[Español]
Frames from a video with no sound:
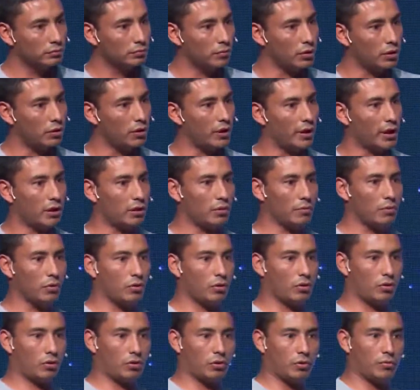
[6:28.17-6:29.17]
Bueno, ahora,
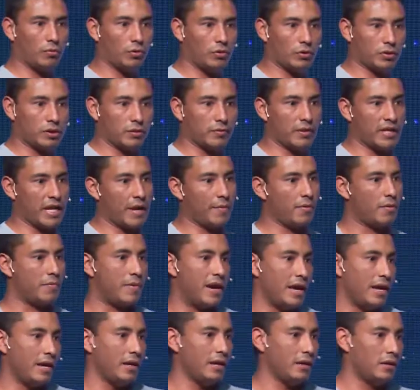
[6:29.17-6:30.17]
¿cómo, si veníamos
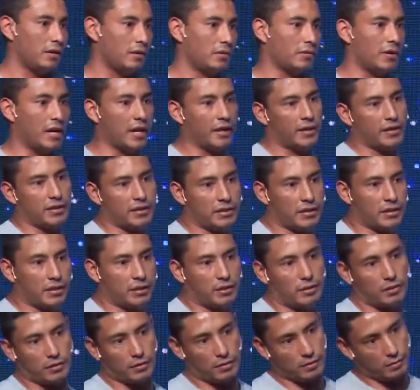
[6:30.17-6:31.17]
mal con la
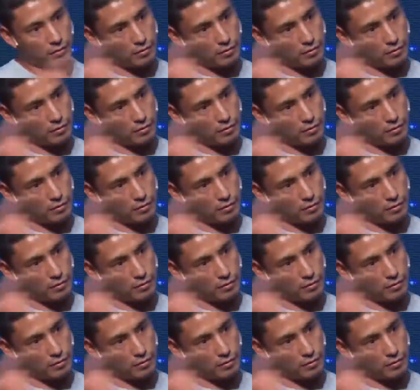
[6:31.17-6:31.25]
crisis,